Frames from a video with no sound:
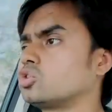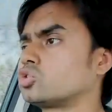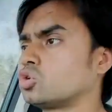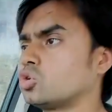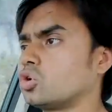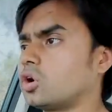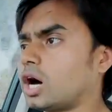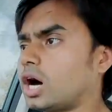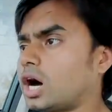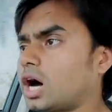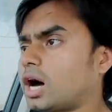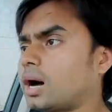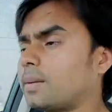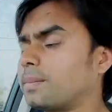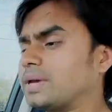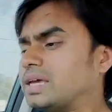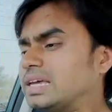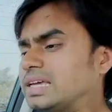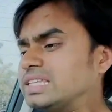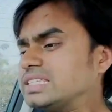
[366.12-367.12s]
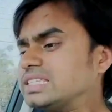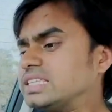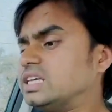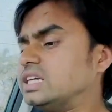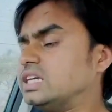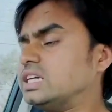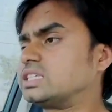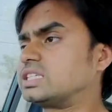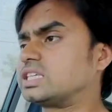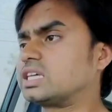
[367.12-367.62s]
तो आप
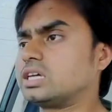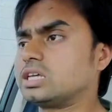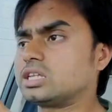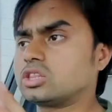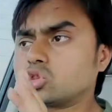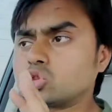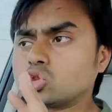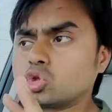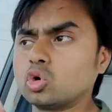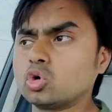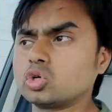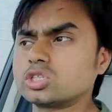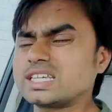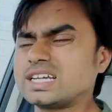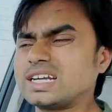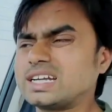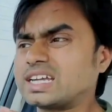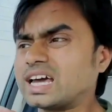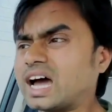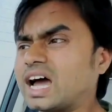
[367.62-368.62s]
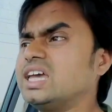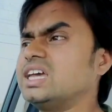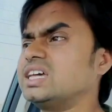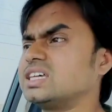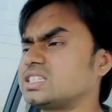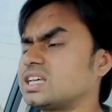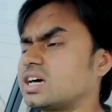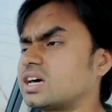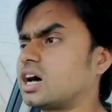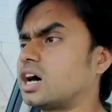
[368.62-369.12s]
इजीली इसे दो से ढाई
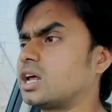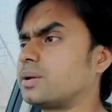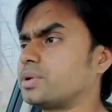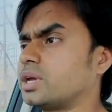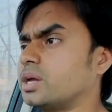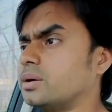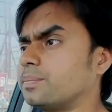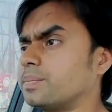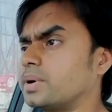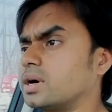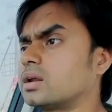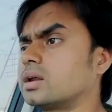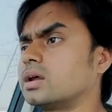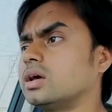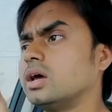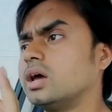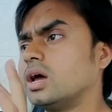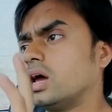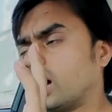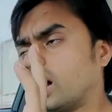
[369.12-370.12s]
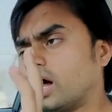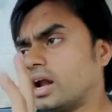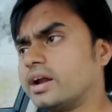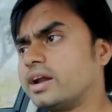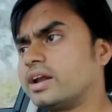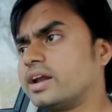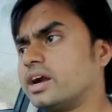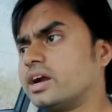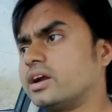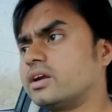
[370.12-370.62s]
हज़ार आर पर
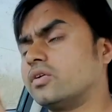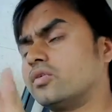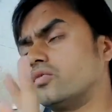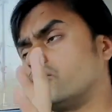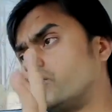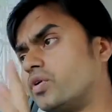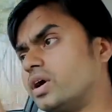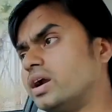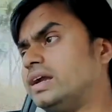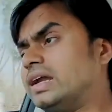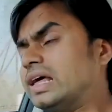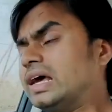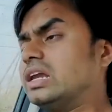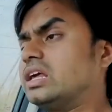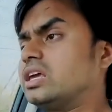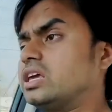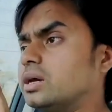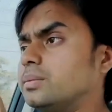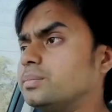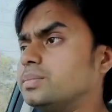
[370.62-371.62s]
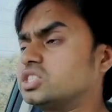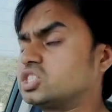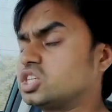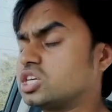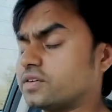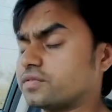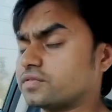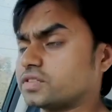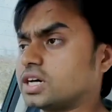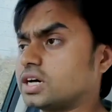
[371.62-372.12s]
100 110 एम
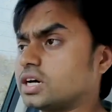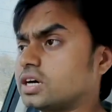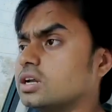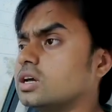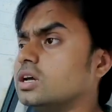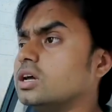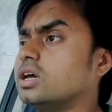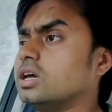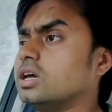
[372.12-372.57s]
की रफ्तार